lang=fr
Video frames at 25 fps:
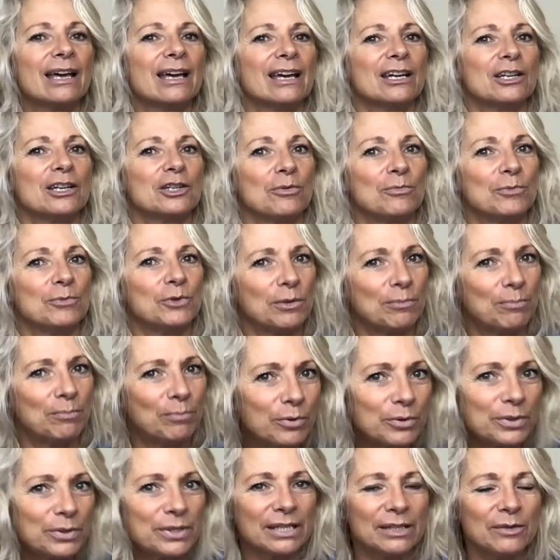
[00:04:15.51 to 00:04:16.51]
je me suis
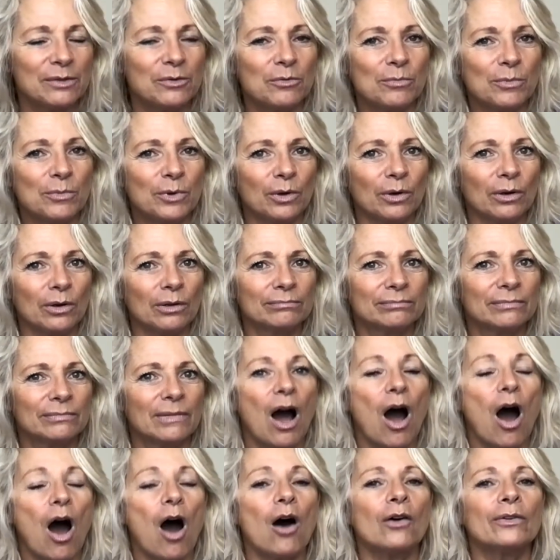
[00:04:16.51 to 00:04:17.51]
poussée du mur,
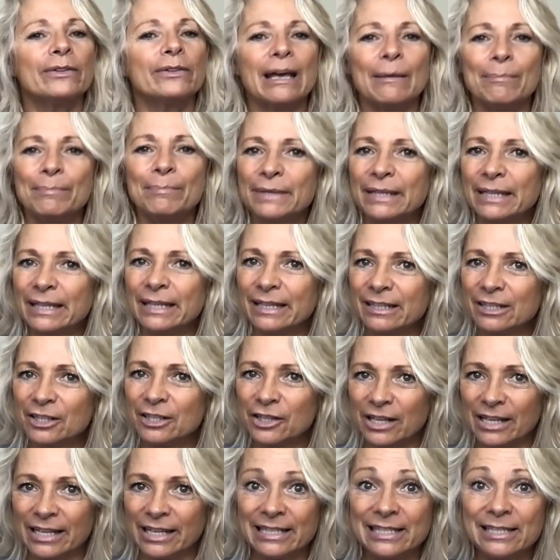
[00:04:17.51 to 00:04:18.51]
en apnée,
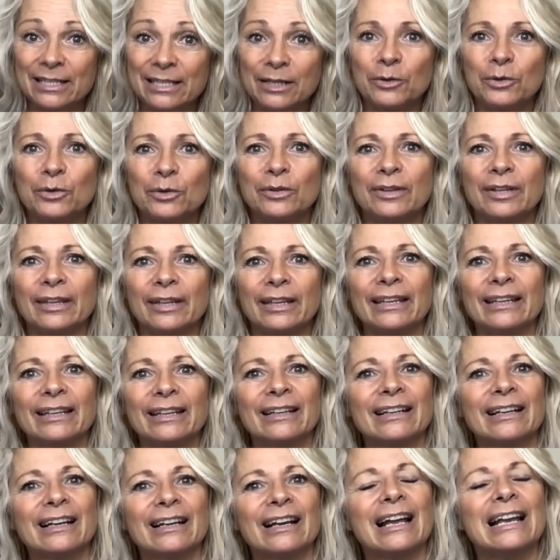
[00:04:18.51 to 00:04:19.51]
j'ai exécuté
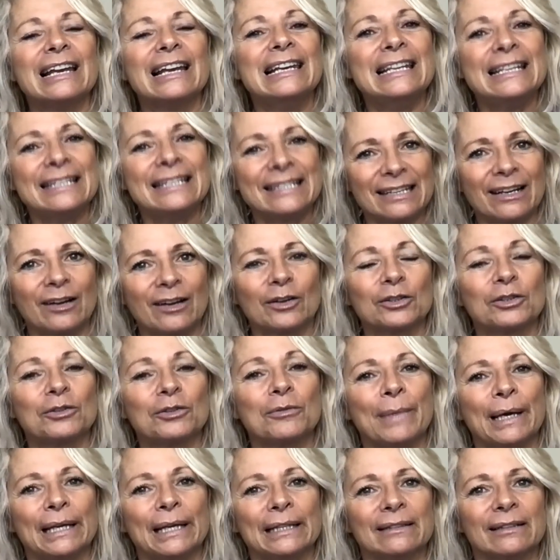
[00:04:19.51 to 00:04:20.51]
les 50
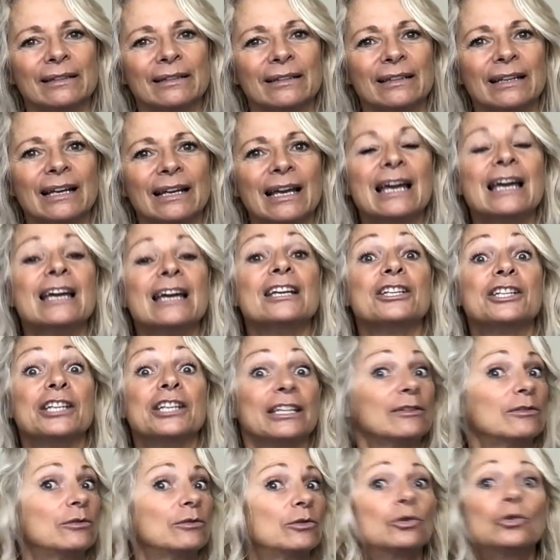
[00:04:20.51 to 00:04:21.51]
mètres.
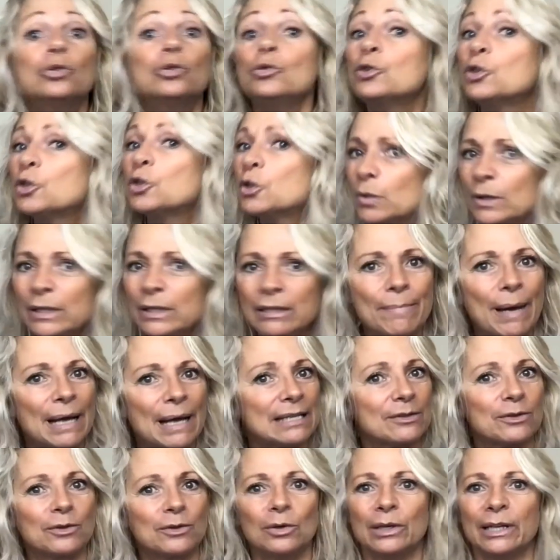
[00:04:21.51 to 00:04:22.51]
J'ai tout de suite
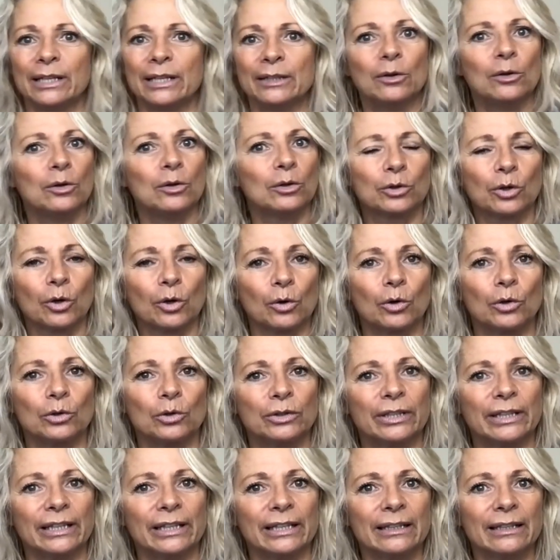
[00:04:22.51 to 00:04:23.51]
basculé de l'autre
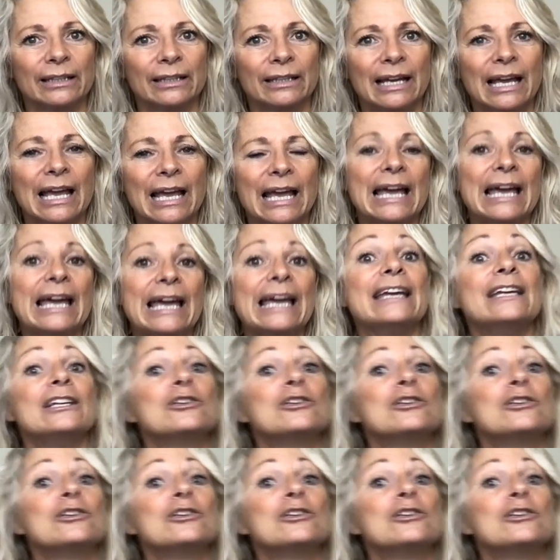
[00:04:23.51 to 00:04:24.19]
côté et